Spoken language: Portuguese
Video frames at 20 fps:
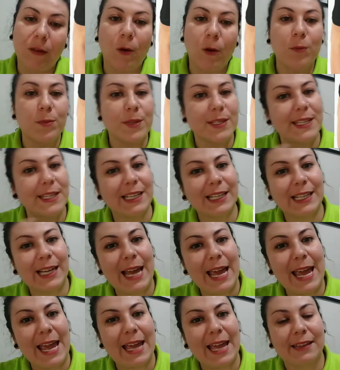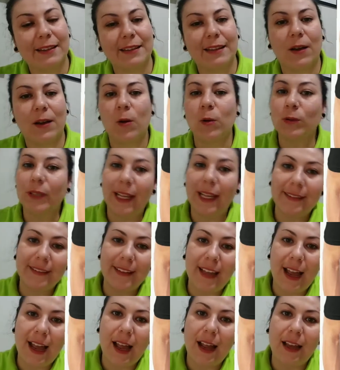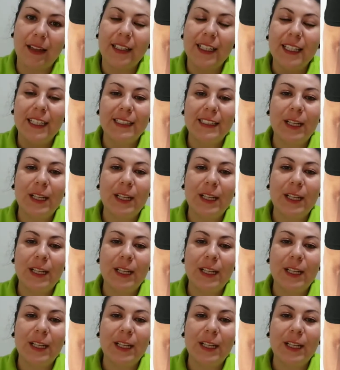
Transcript: ou bicicleta, ou nadar.